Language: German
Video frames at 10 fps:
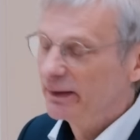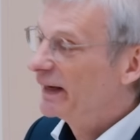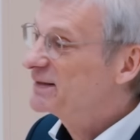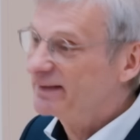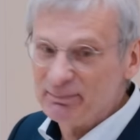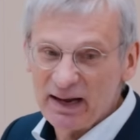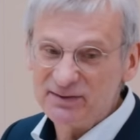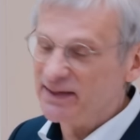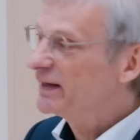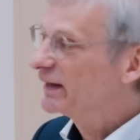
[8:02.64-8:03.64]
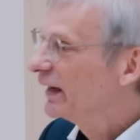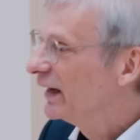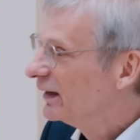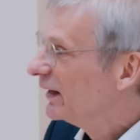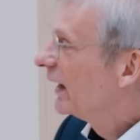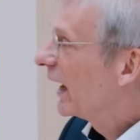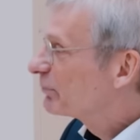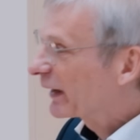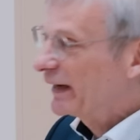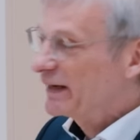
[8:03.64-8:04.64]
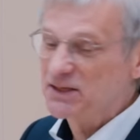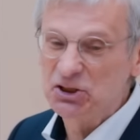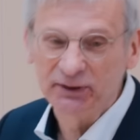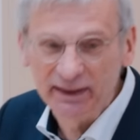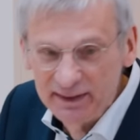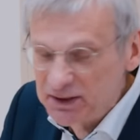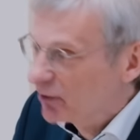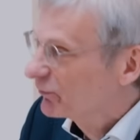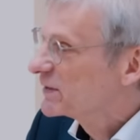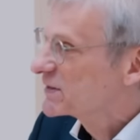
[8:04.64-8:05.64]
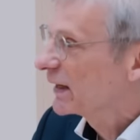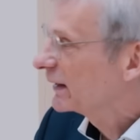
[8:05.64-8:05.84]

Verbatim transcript: ich dementiere, Herr Breetz steht nicht auf unserer